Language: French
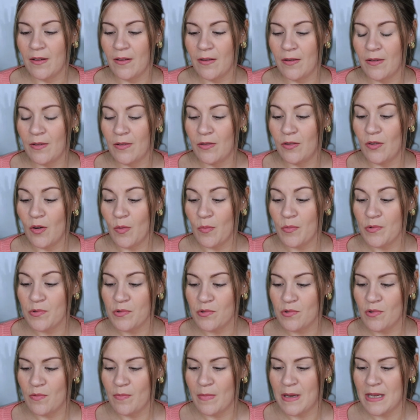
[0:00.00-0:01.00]
euh, dans mon
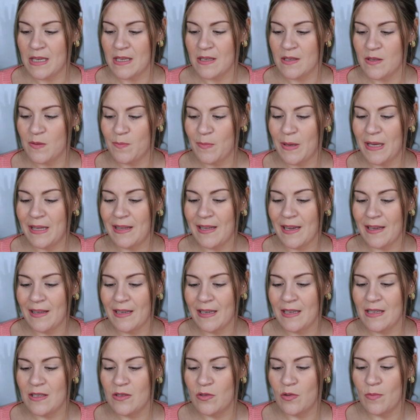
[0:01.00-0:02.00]
sommeil,
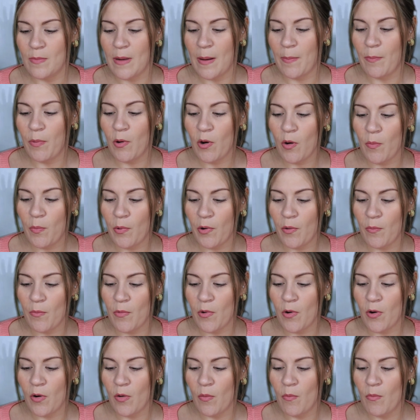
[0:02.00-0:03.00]
spectatrice de ma propre
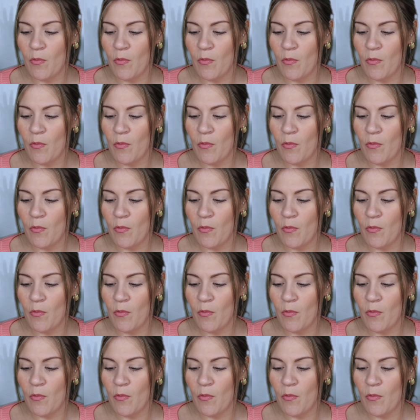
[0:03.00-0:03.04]
mort.